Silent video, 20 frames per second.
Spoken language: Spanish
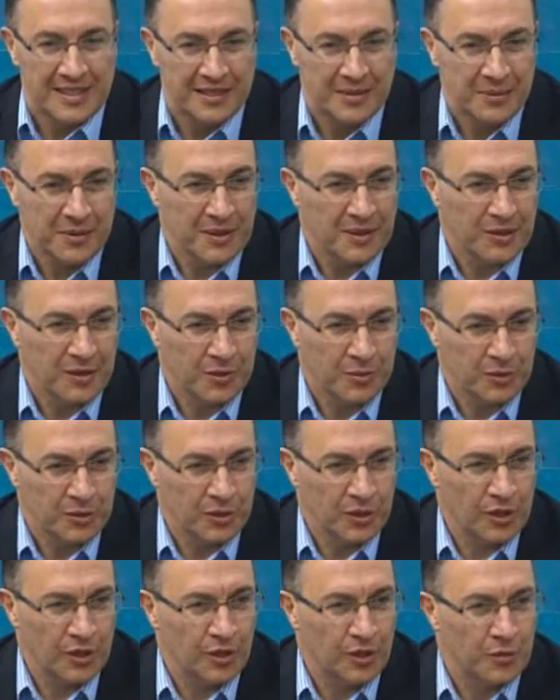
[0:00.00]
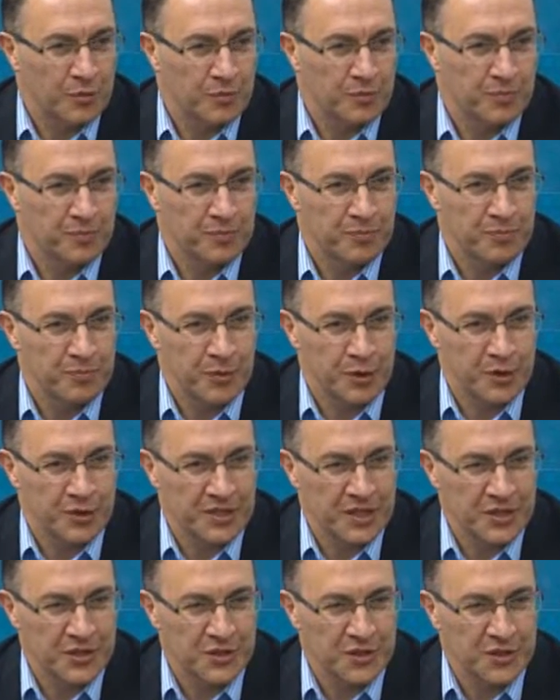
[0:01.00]
Bueno, como todos los
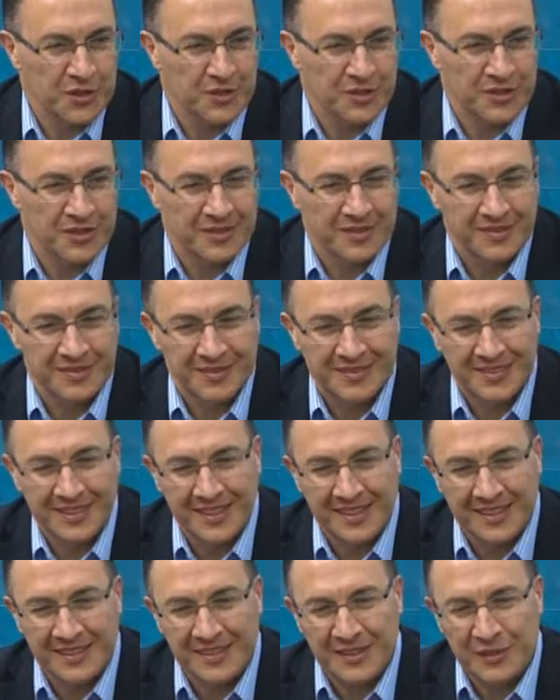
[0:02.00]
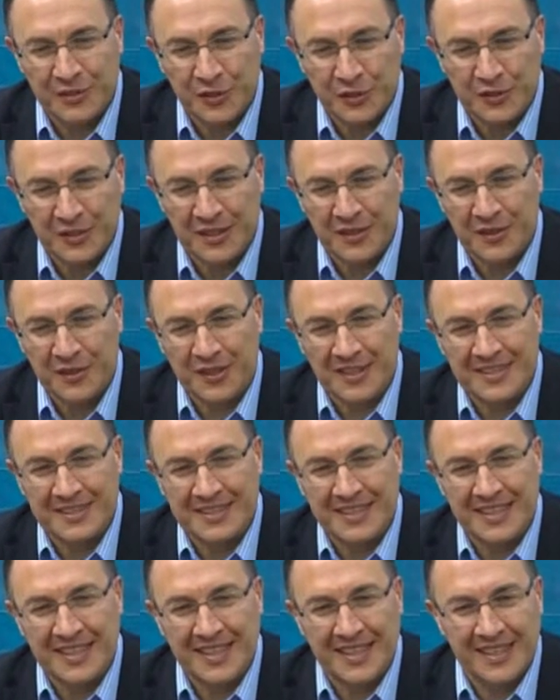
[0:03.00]
procesos de distinto signo que
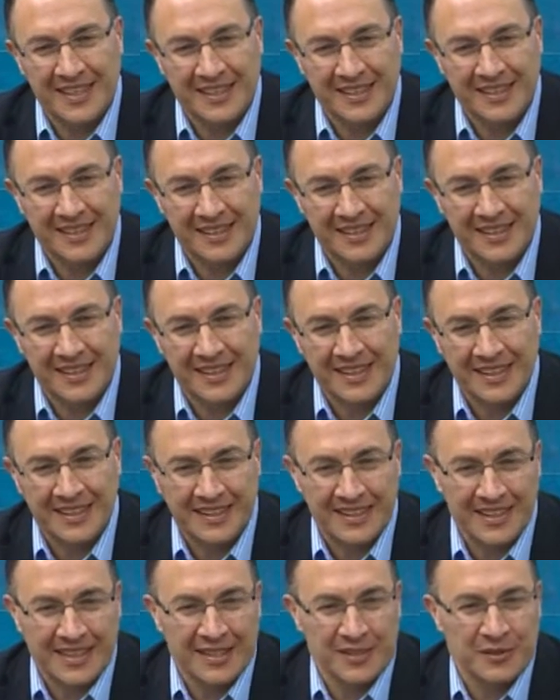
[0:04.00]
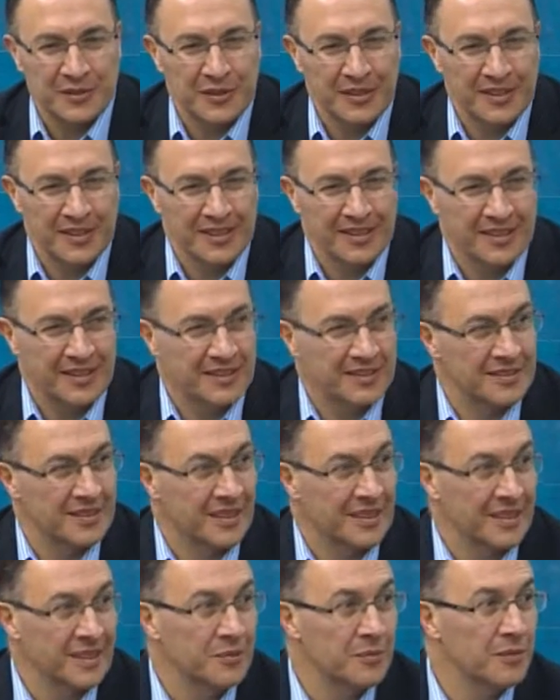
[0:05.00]
sean, en este caso el
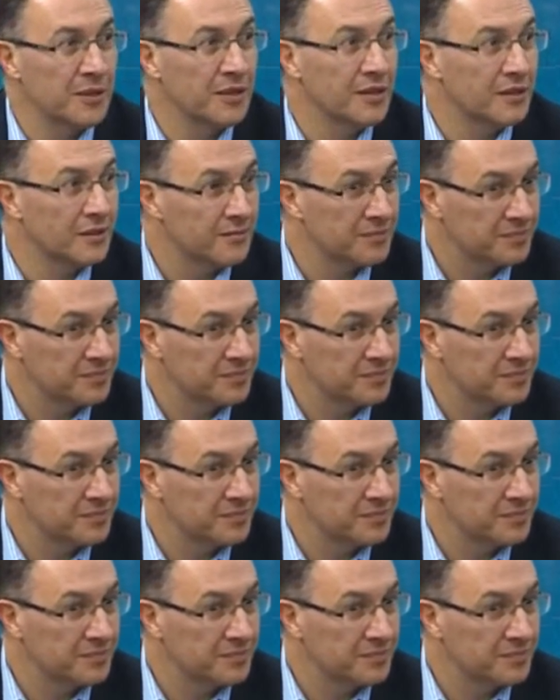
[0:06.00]
kirchnerismo